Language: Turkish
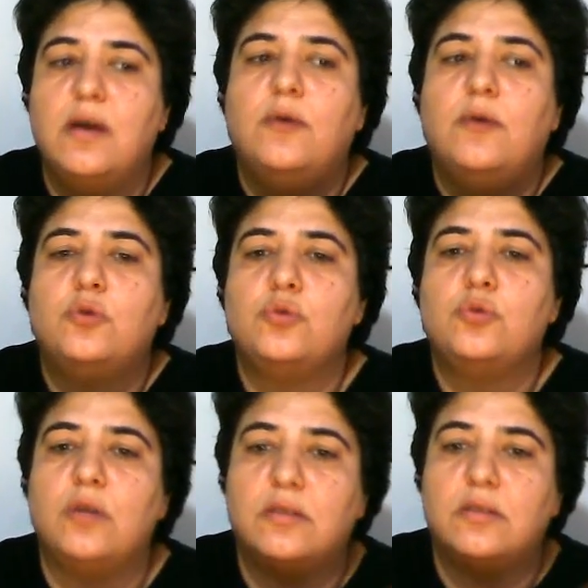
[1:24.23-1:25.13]
O suyun
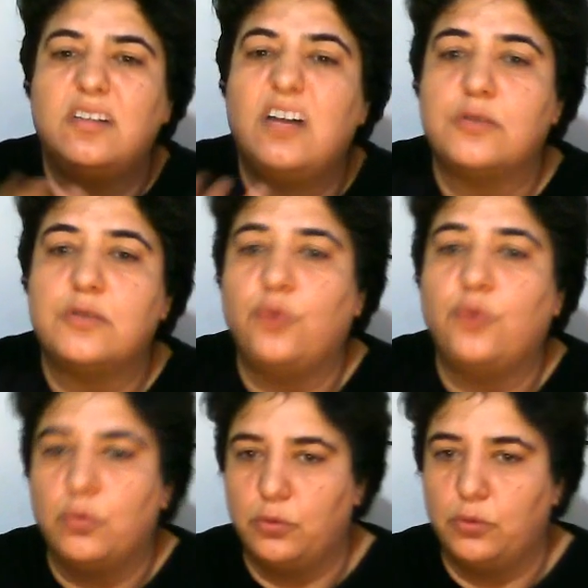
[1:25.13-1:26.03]
artık gaz
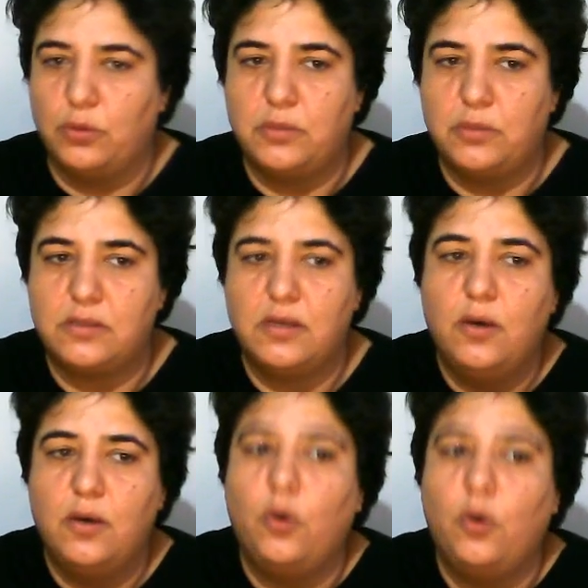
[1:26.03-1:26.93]
formunu bulabiliriz.
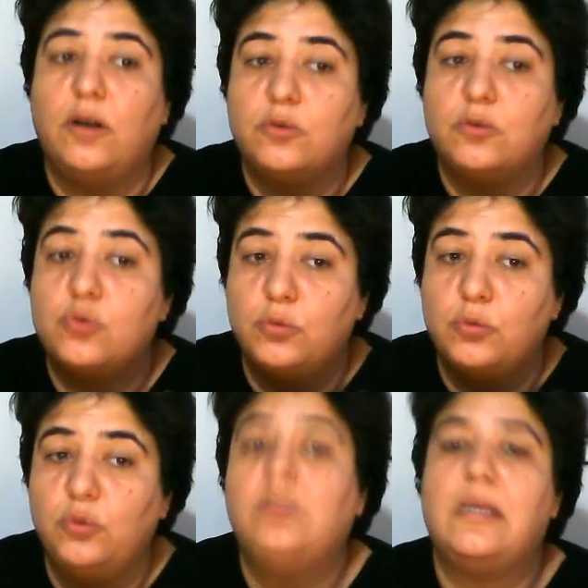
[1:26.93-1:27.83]
O artık su
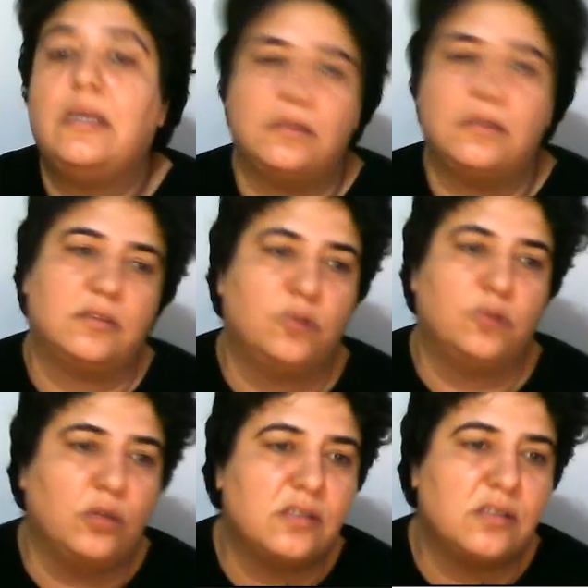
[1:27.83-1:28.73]
mudur? Değildir.
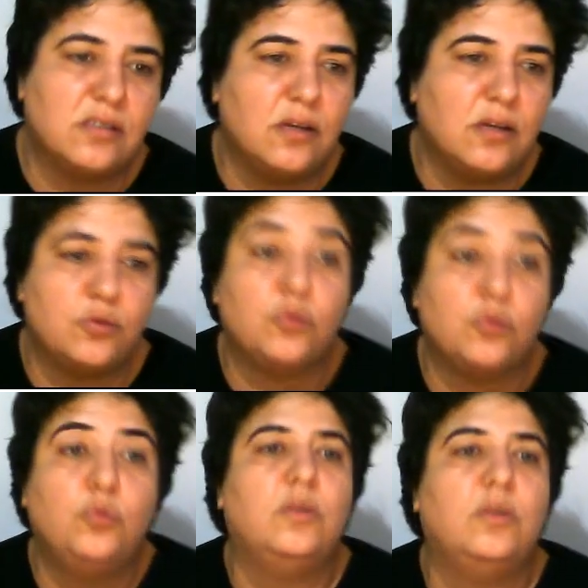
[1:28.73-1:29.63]
Dolayısıyla Celsius'u
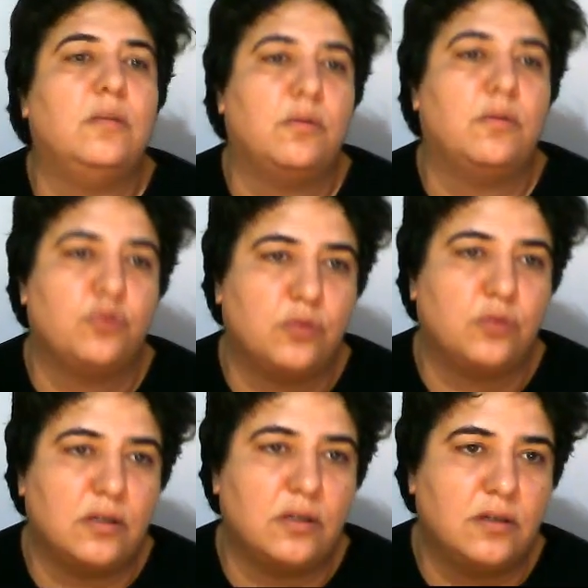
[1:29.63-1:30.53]
kullanamam
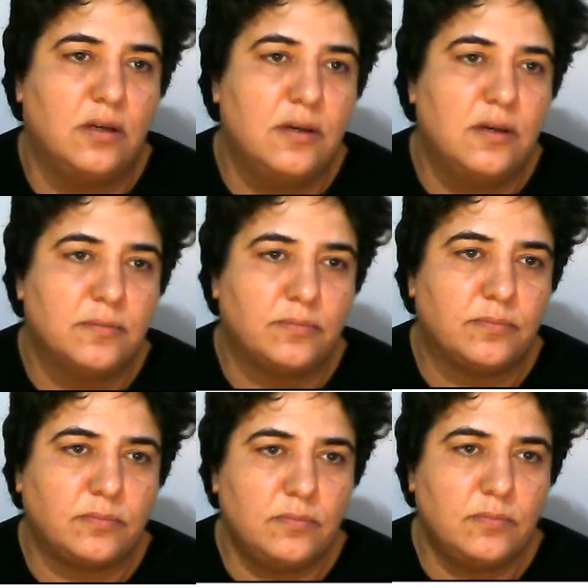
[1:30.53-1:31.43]
çocuklar.
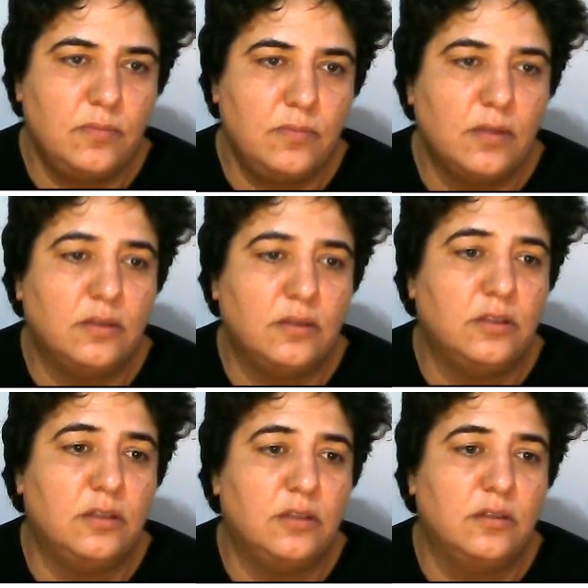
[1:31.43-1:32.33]
Ne ne ne
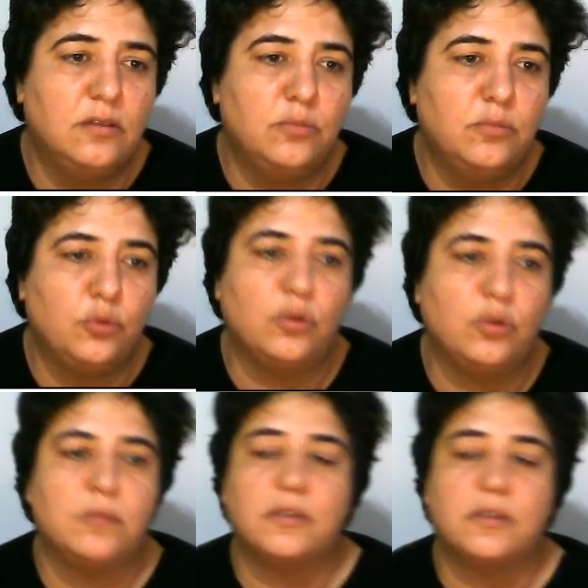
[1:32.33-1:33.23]
na bunu
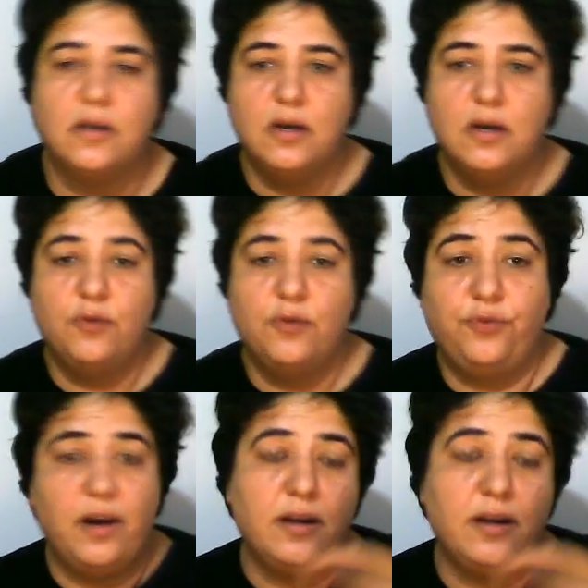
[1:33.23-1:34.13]
kullanamadık.
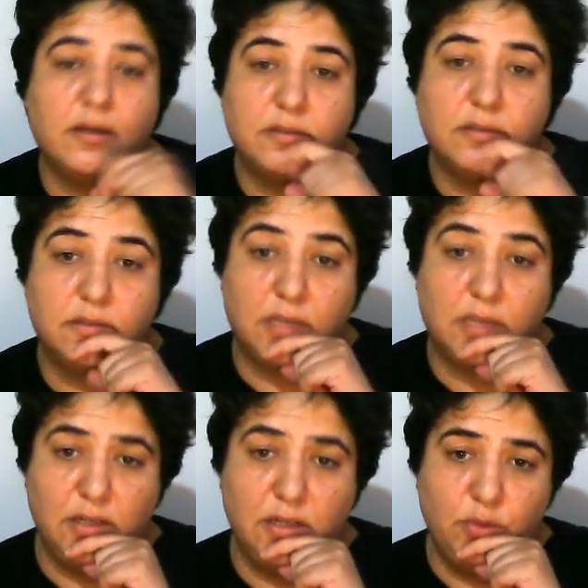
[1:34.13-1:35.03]
Fahrenheit. Sana
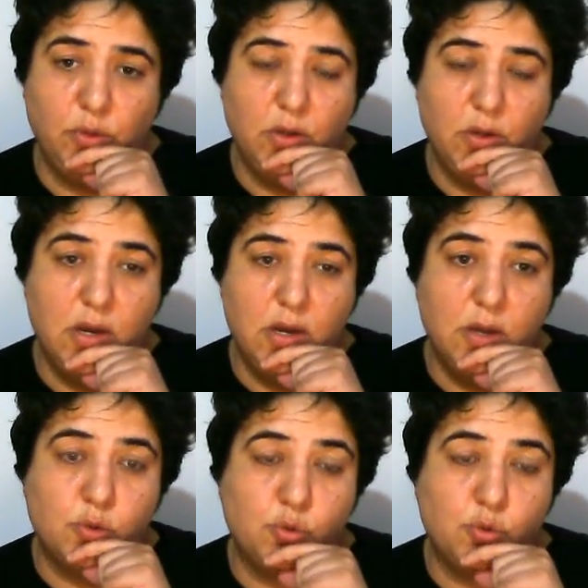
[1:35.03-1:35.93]
ne diyor?
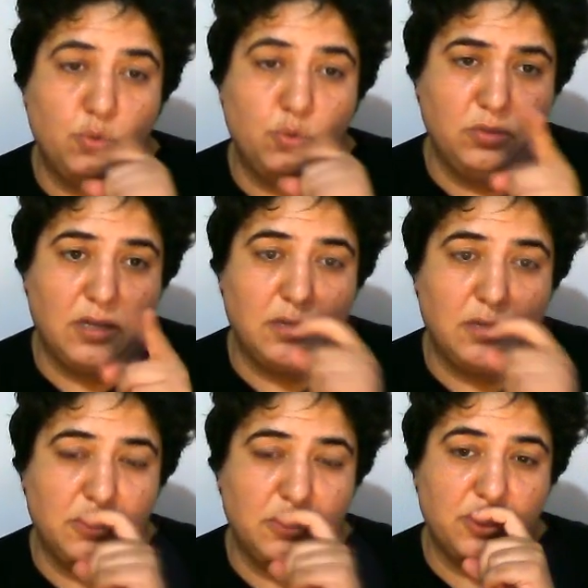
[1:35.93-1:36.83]
Suyun kaynama
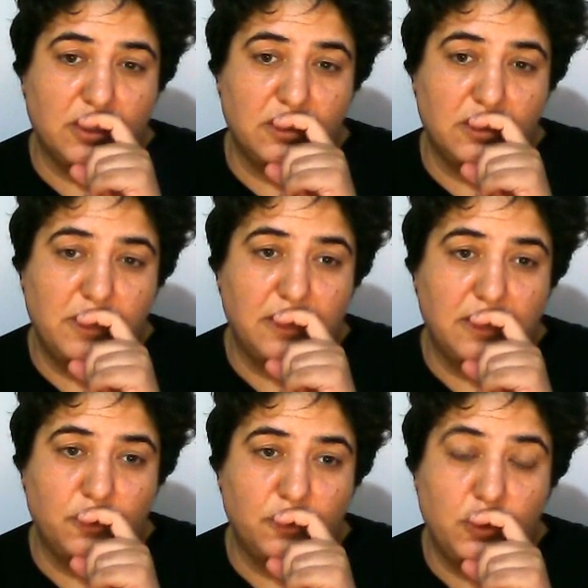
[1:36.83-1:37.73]
sıcaklığını ben
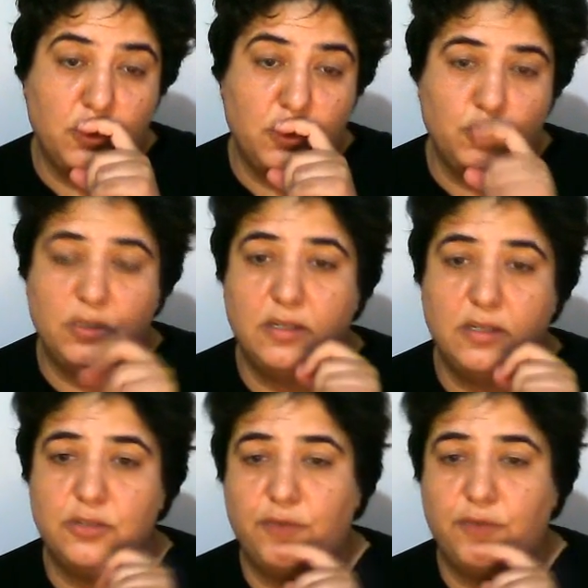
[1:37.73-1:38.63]
diyor 212
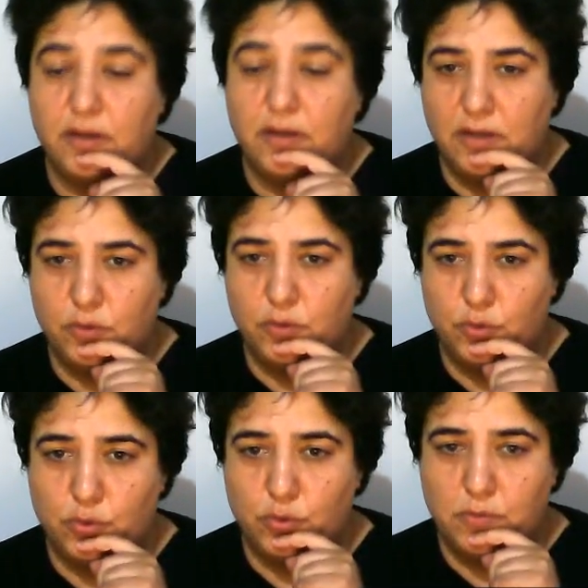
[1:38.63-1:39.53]
derece Fahrenheit ölçüyorum.